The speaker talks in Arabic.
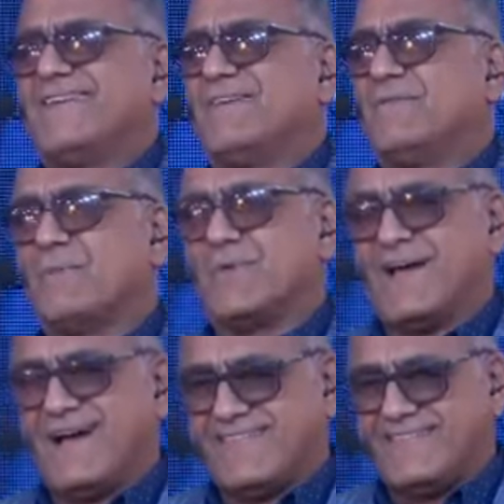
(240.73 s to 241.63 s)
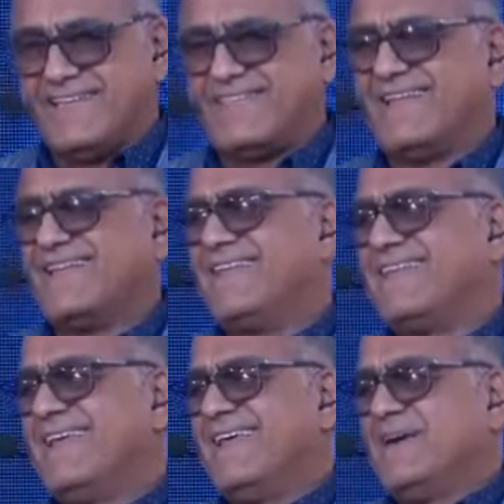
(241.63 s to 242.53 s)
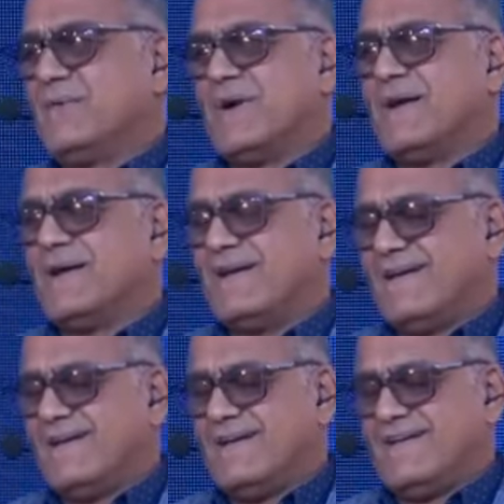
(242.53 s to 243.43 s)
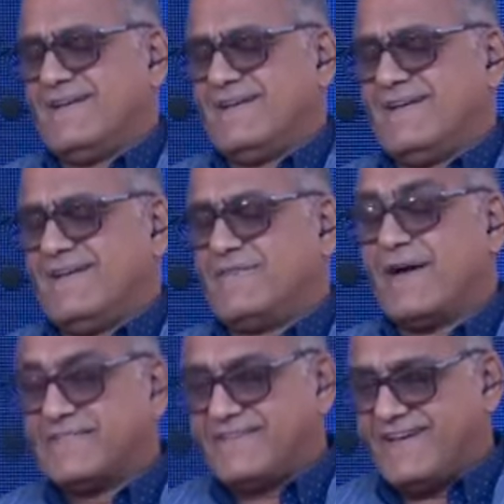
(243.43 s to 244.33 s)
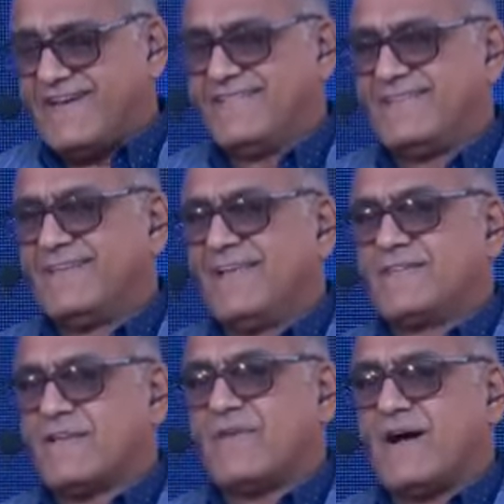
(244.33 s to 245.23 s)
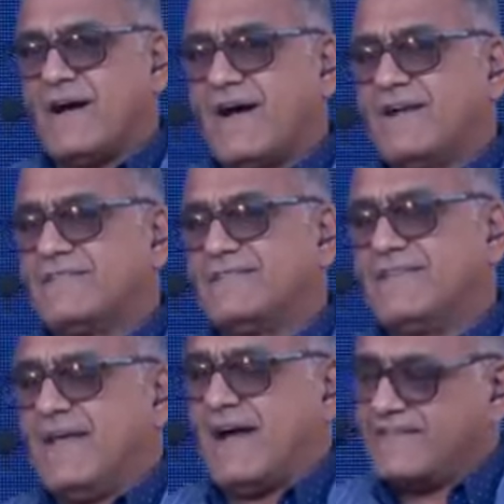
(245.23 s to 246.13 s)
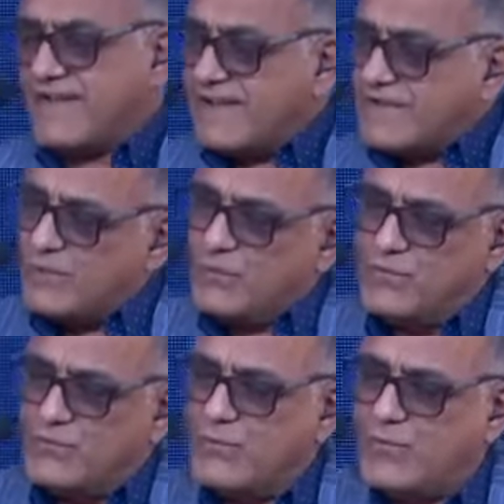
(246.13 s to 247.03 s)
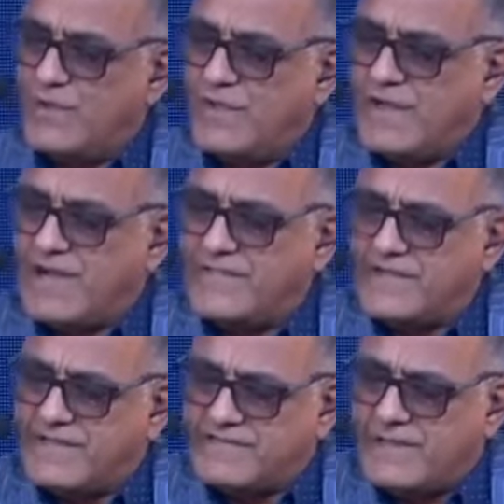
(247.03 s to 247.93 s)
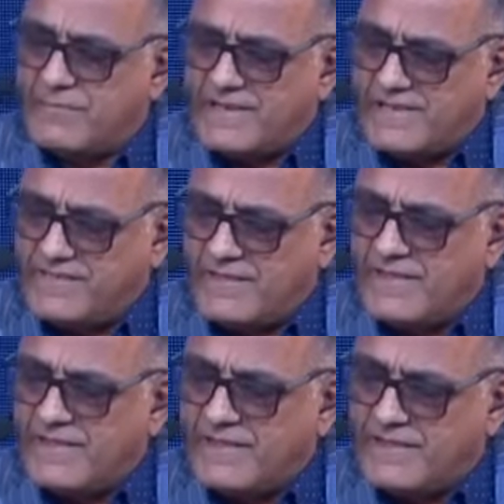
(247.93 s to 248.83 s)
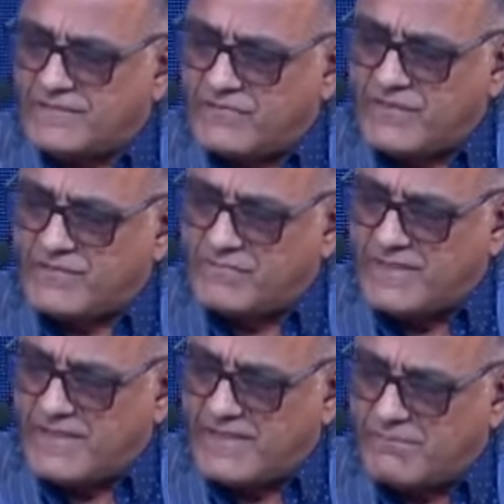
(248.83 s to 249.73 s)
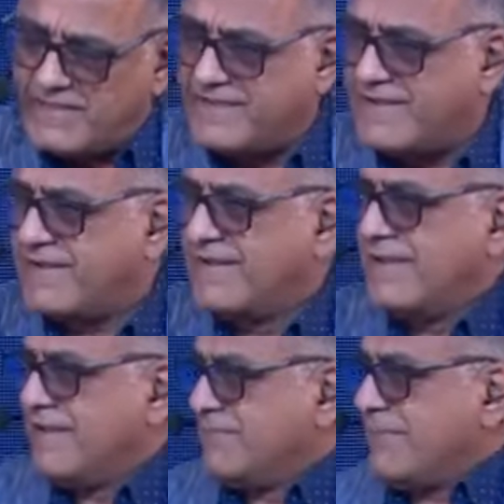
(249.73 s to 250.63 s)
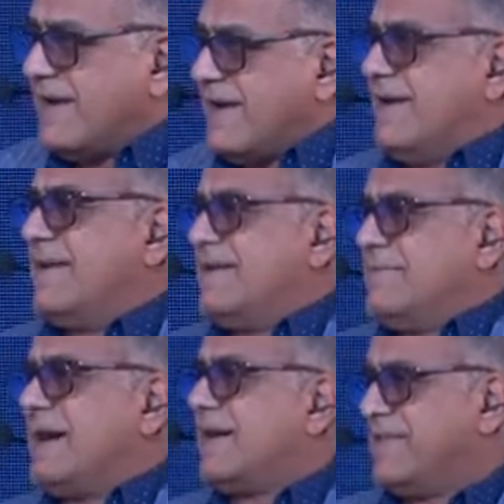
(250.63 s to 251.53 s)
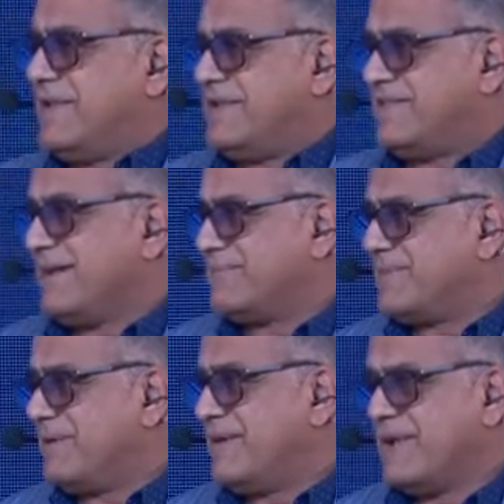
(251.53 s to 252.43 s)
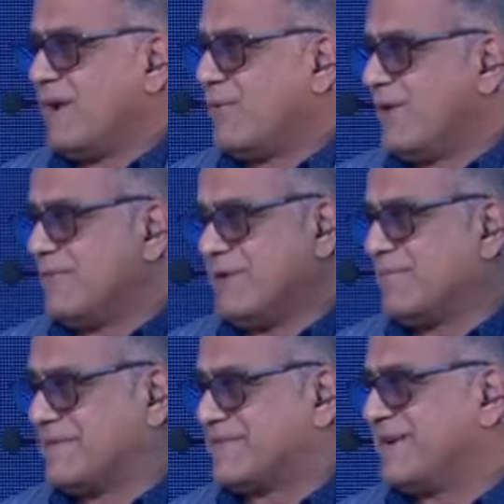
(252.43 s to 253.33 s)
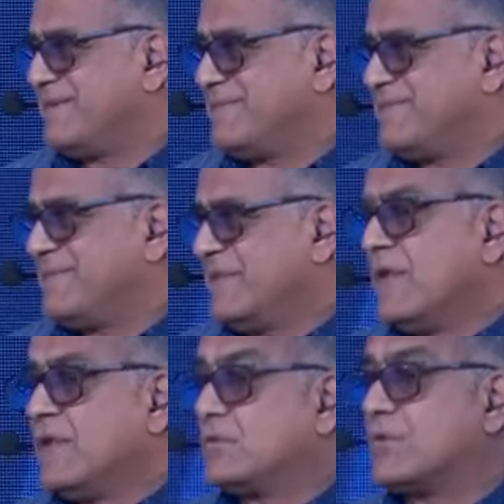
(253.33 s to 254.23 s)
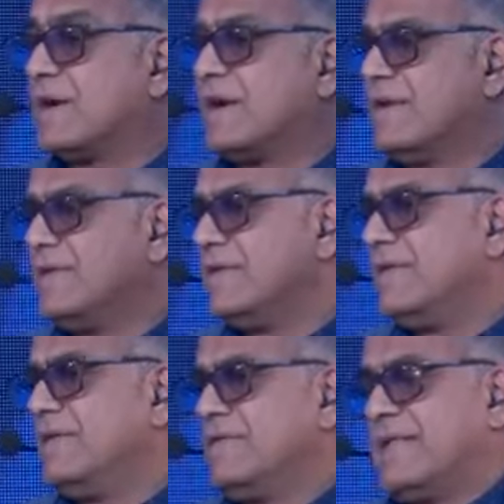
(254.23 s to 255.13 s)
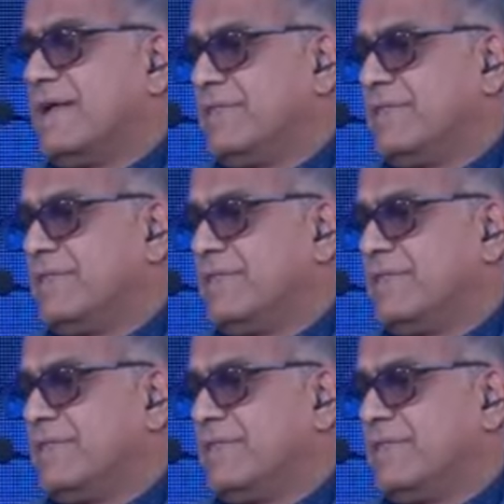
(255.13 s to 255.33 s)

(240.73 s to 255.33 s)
ومتحدثا وفاتحا صفحات حدائق الوجوه هذا الكتاب الذي احتفت به المدى مع معرض الكتاب الأول في البصرة ترى أستاذ